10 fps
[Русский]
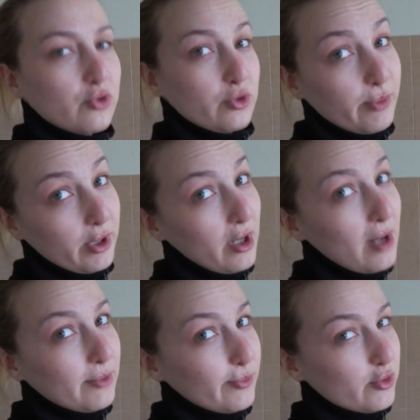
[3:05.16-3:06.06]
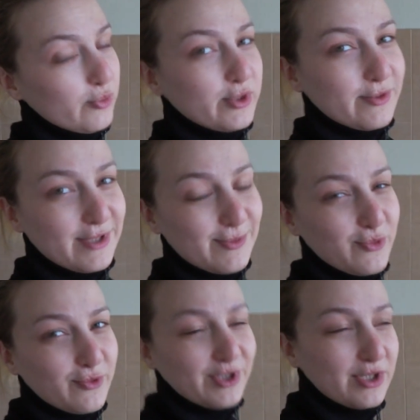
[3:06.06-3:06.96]
тоже программа, может быть,
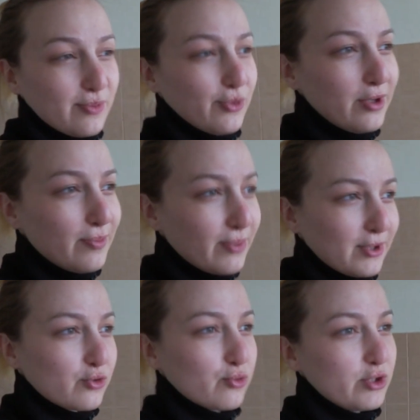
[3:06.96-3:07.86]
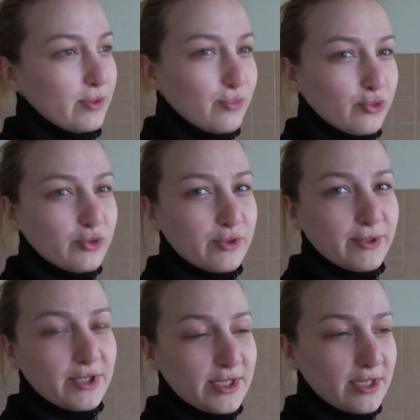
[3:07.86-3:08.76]
возьму вас с собой, покажу, чем буду
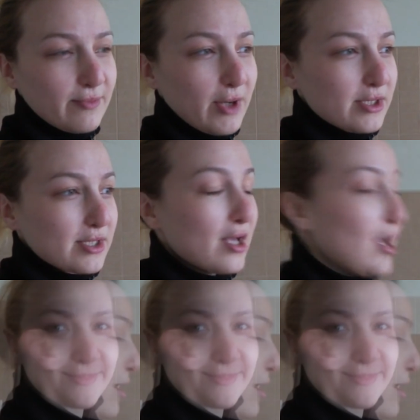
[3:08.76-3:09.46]
сегодня заниматься.